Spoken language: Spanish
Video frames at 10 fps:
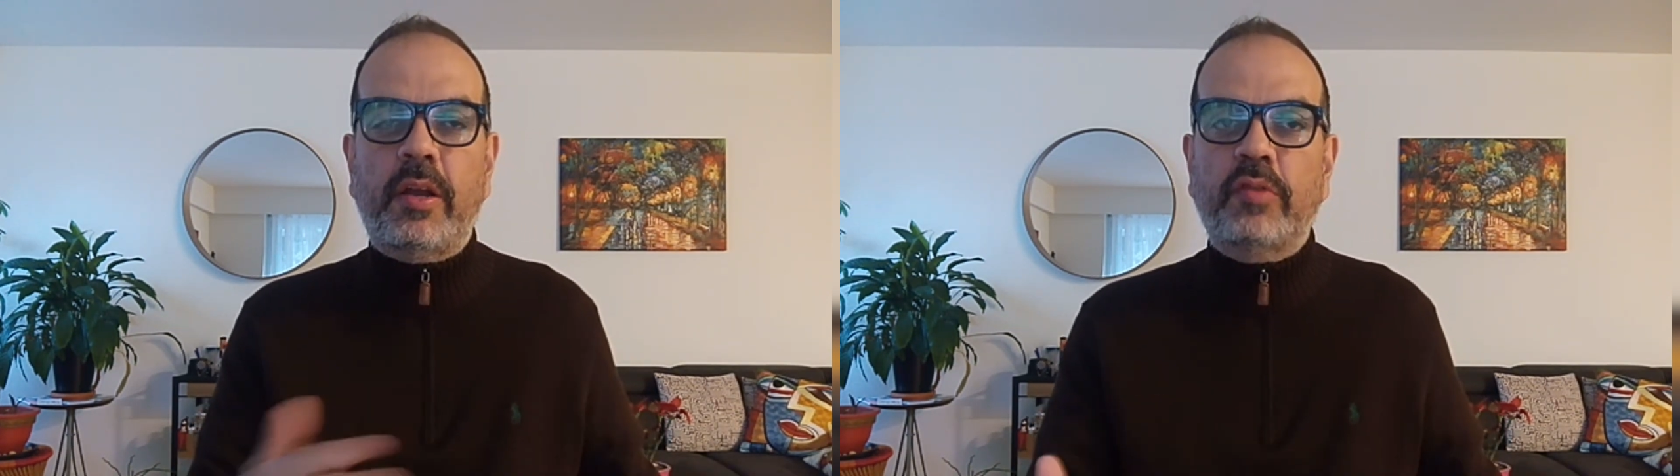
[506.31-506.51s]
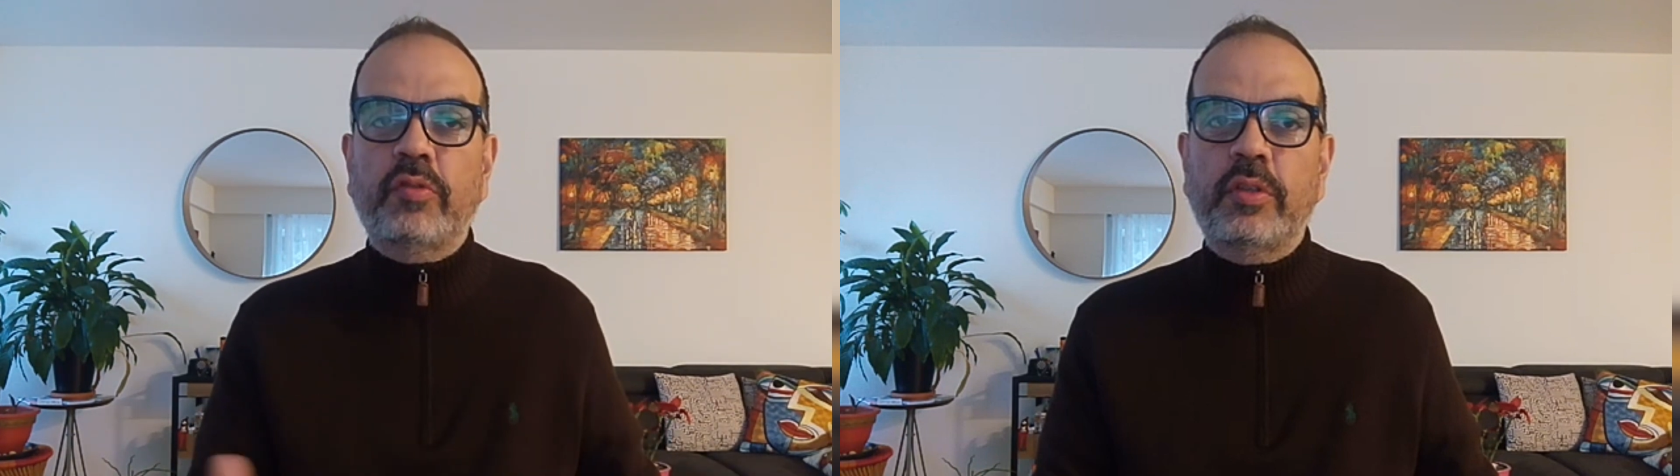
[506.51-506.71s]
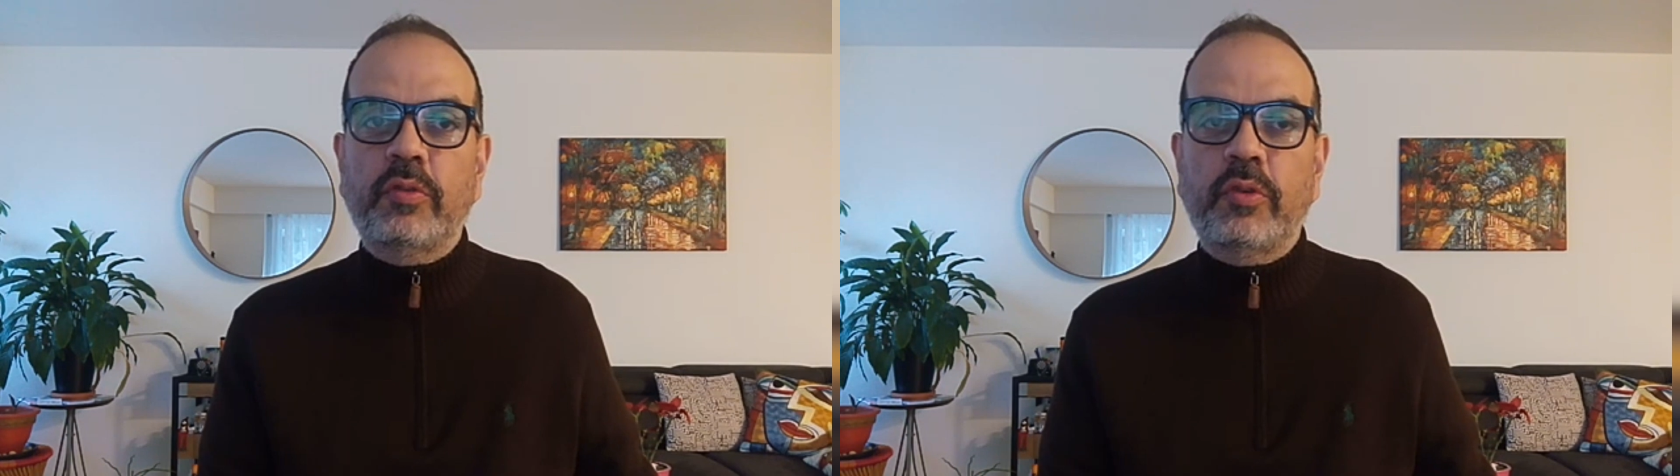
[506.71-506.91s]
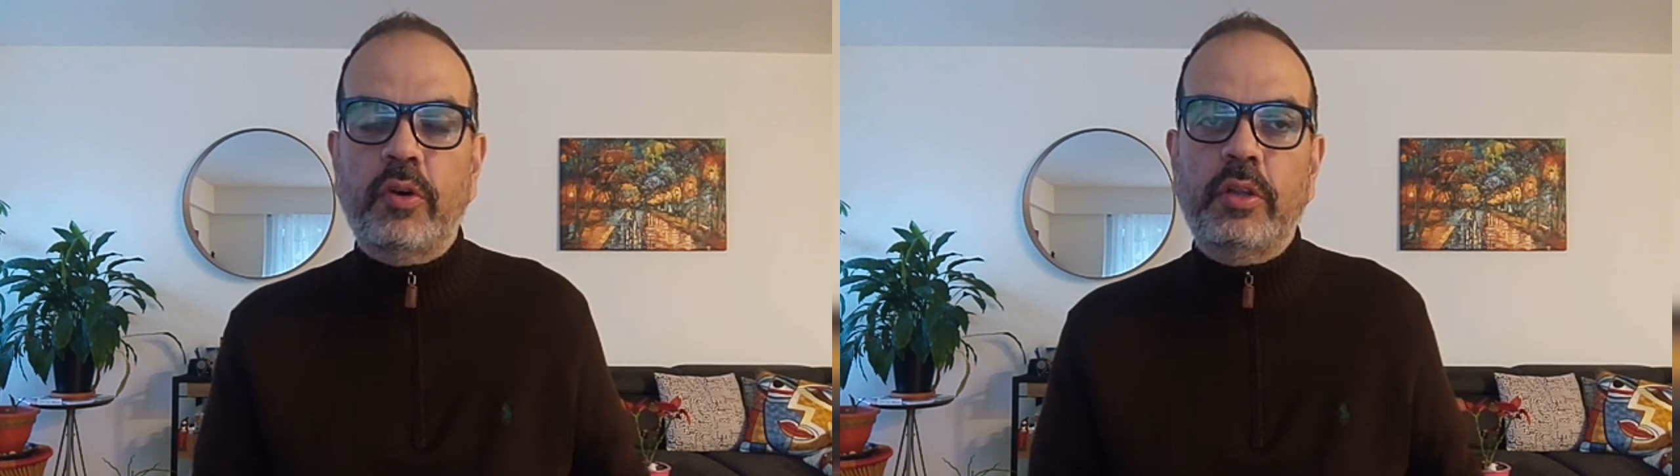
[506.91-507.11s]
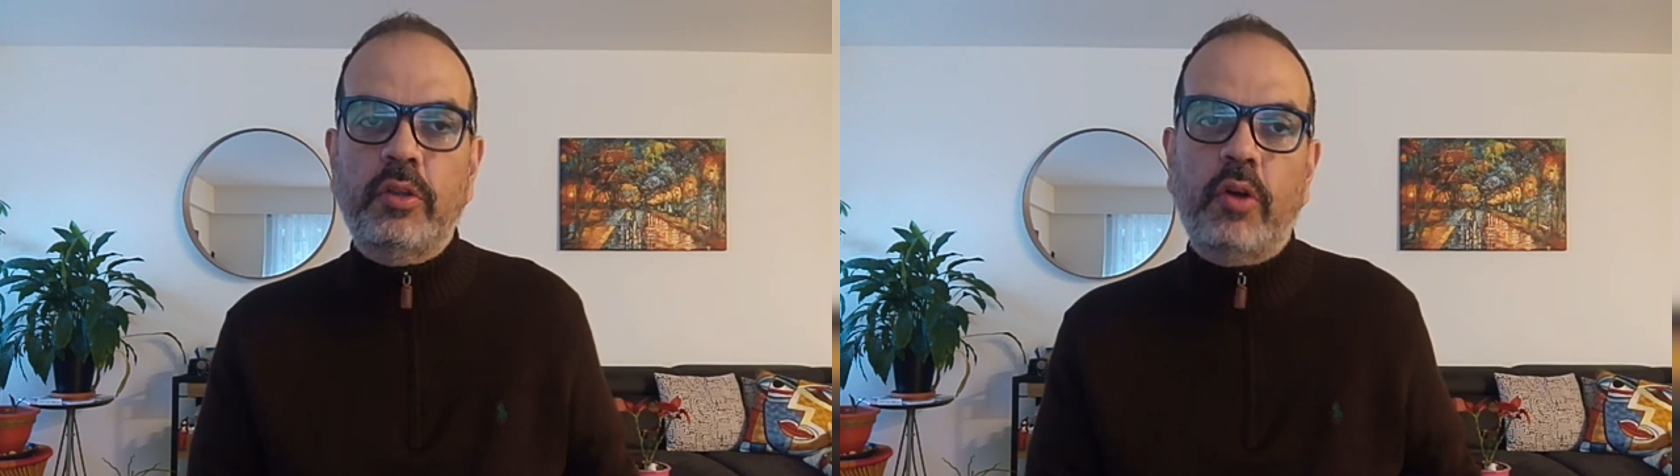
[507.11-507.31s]
que lo
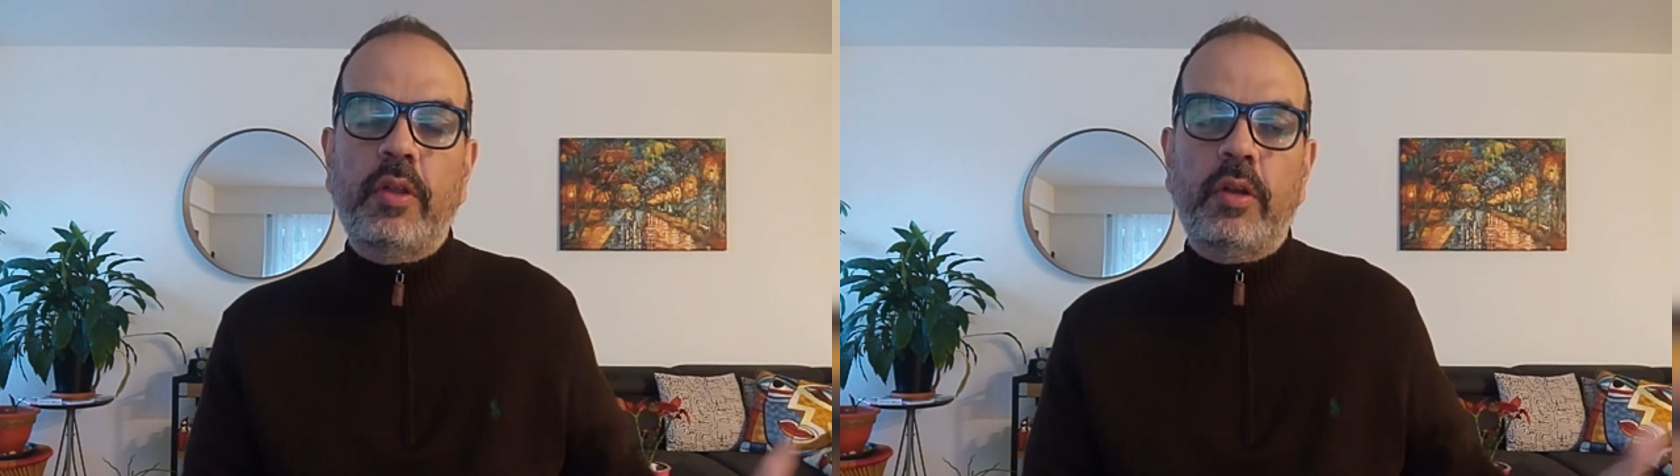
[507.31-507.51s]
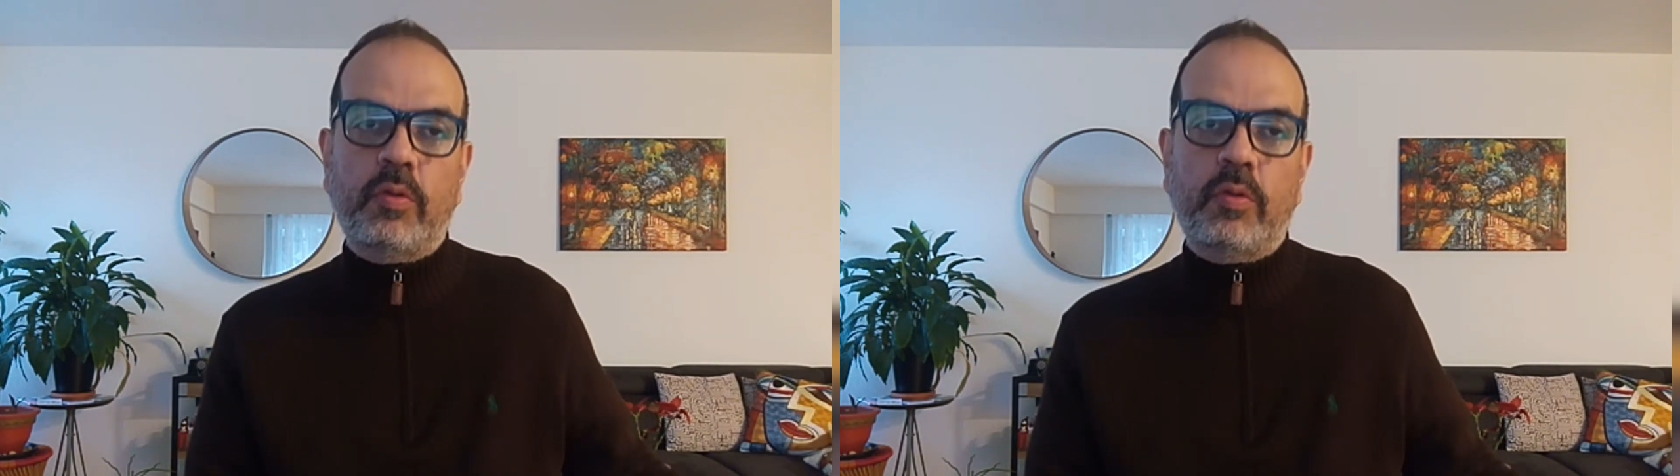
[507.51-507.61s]
sustituyó en dos de